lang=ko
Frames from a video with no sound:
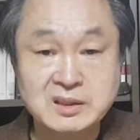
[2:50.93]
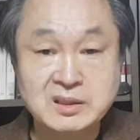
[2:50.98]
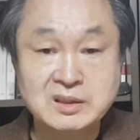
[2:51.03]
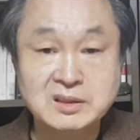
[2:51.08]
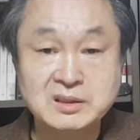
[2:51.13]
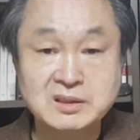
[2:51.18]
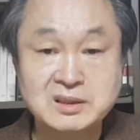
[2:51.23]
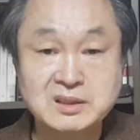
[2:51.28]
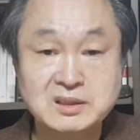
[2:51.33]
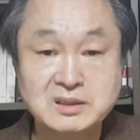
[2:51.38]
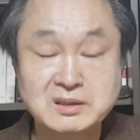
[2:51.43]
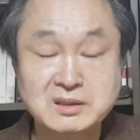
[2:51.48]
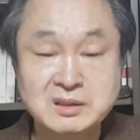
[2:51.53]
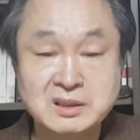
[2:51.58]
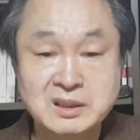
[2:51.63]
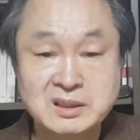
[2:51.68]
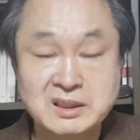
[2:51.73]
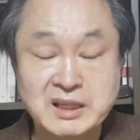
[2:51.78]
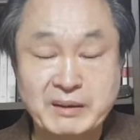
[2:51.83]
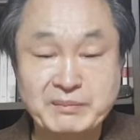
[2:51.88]
어떤
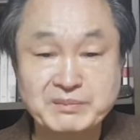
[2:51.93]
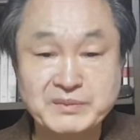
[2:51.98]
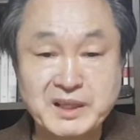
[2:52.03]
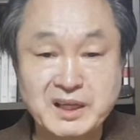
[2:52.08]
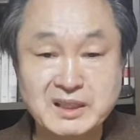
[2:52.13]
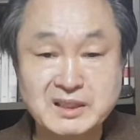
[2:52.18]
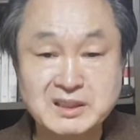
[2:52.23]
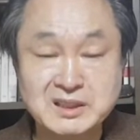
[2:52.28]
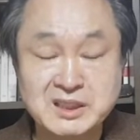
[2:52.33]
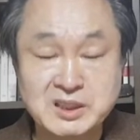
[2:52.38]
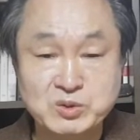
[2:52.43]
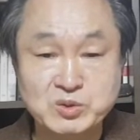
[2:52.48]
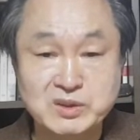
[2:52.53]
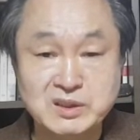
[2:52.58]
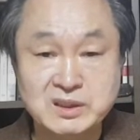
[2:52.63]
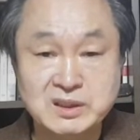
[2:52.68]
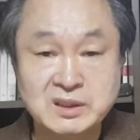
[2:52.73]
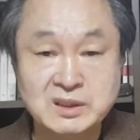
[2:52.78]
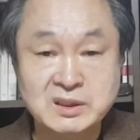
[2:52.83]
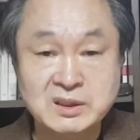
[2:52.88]
담당
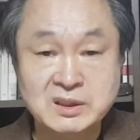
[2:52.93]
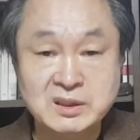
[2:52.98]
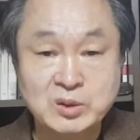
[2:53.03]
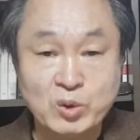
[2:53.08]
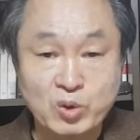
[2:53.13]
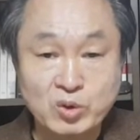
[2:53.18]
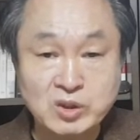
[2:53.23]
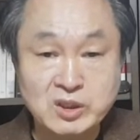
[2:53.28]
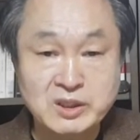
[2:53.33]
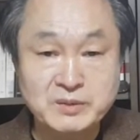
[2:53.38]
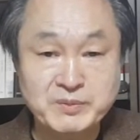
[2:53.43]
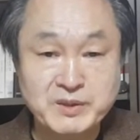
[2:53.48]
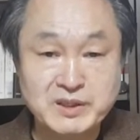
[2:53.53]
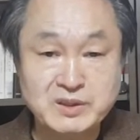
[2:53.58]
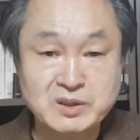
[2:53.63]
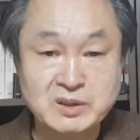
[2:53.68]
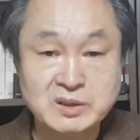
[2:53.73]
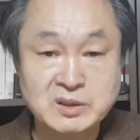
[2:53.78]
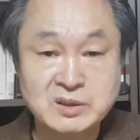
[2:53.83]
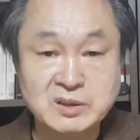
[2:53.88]
직원이
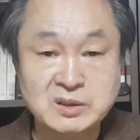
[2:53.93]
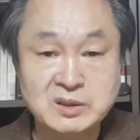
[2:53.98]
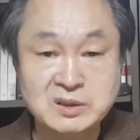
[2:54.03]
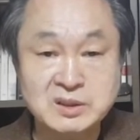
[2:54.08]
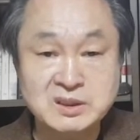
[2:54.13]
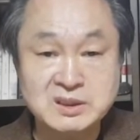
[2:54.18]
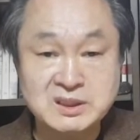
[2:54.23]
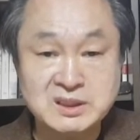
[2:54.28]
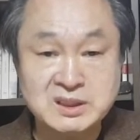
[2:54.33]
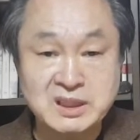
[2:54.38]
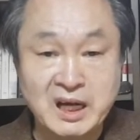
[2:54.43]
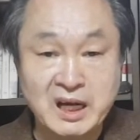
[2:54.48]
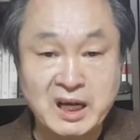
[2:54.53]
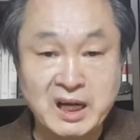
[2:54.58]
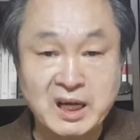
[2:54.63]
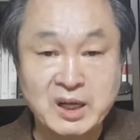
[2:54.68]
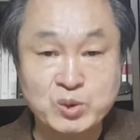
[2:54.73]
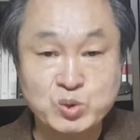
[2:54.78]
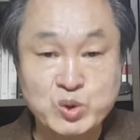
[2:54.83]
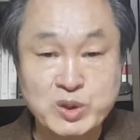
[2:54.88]
올리면 그
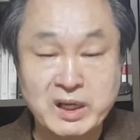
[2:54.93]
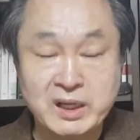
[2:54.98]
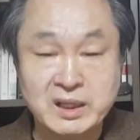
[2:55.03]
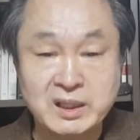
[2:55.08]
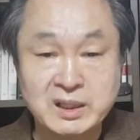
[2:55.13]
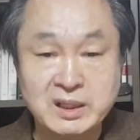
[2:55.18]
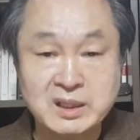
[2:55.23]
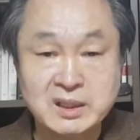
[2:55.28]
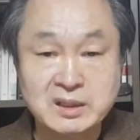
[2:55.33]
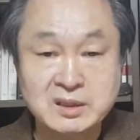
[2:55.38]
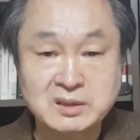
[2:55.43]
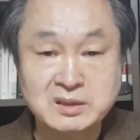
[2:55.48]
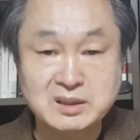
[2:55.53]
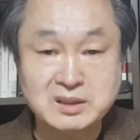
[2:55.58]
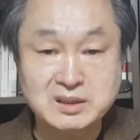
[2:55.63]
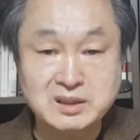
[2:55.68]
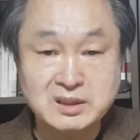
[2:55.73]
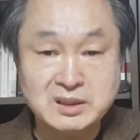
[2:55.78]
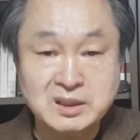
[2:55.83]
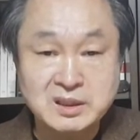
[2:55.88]
차후에
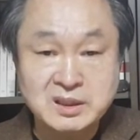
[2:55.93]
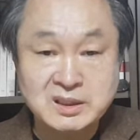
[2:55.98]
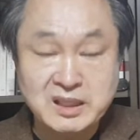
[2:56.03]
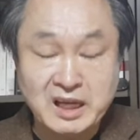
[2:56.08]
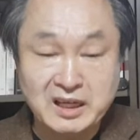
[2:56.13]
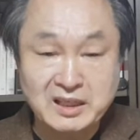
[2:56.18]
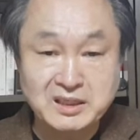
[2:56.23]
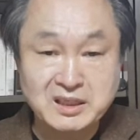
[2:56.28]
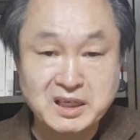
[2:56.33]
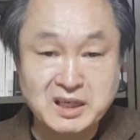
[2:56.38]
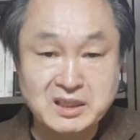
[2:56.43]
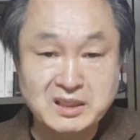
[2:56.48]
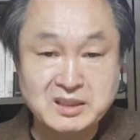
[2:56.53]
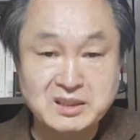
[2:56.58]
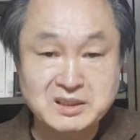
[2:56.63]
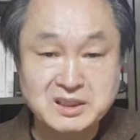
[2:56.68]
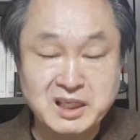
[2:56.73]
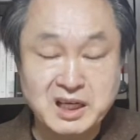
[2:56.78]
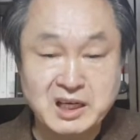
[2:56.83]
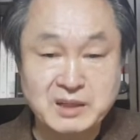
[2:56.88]
어떤 단계에
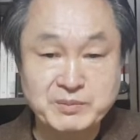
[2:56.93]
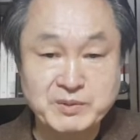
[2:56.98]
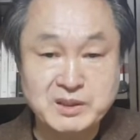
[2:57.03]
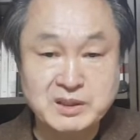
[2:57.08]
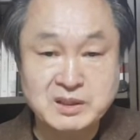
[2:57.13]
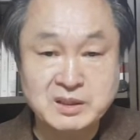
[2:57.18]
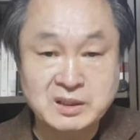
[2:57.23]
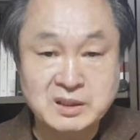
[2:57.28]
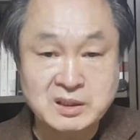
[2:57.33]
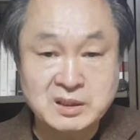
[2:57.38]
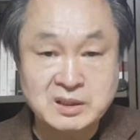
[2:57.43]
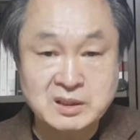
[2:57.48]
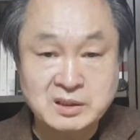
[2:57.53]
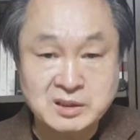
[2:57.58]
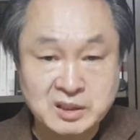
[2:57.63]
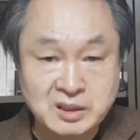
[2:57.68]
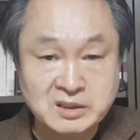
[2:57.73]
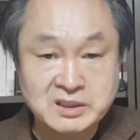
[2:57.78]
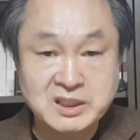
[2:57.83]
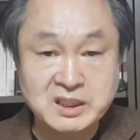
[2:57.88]
있는 사람이
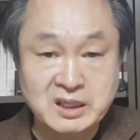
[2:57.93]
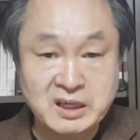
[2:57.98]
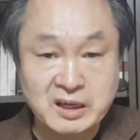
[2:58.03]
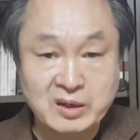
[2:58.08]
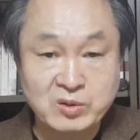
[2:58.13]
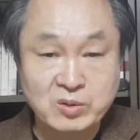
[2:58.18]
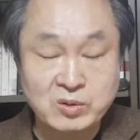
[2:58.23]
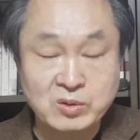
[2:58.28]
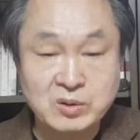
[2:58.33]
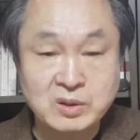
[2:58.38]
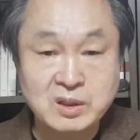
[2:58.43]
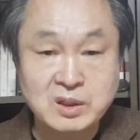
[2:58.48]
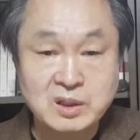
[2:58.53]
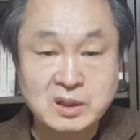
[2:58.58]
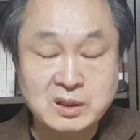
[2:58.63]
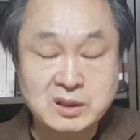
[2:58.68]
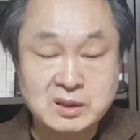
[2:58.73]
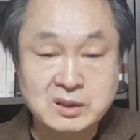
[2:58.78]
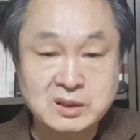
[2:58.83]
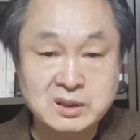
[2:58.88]
결제를 하고
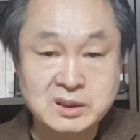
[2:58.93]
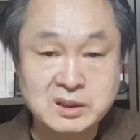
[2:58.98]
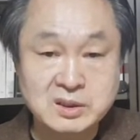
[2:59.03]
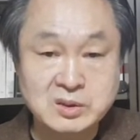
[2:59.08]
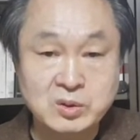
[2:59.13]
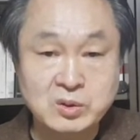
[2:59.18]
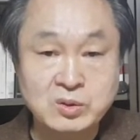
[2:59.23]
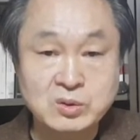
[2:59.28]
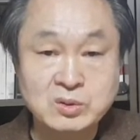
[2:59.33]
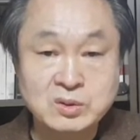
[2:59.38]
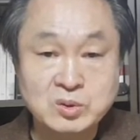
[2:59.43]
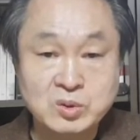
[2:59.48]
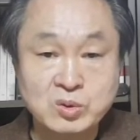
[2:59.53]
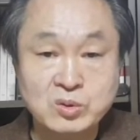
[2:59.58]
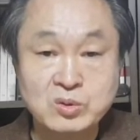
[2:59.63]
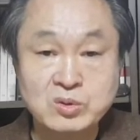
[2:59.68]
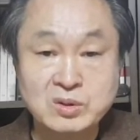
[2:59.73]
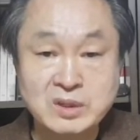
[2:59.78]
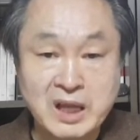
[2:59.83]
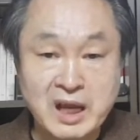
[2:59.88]
그리고
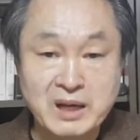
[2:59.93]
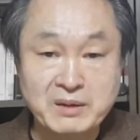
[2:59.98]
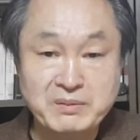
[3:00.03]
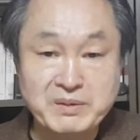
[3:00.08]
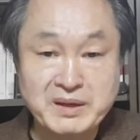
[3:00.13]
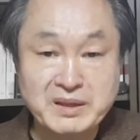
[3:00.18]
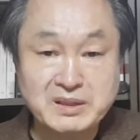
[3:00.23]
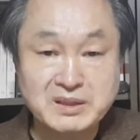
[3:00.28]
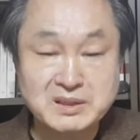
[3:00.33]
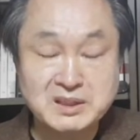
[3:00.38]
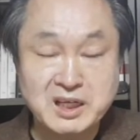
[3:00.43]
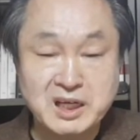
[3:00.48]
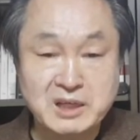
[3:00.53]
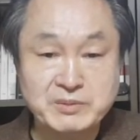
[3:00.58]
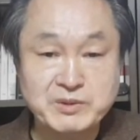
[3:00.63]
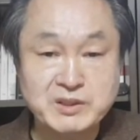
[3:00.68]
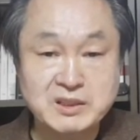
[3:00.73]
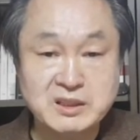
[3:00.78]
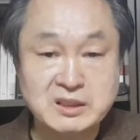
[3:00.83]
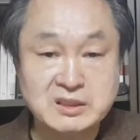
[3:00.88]
또 다음에 있는
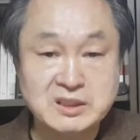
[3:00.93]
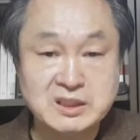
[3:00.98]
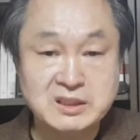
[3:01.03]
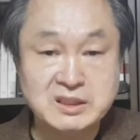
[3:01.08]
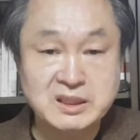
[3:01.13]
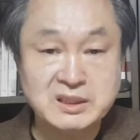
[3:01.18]
사람이 결제를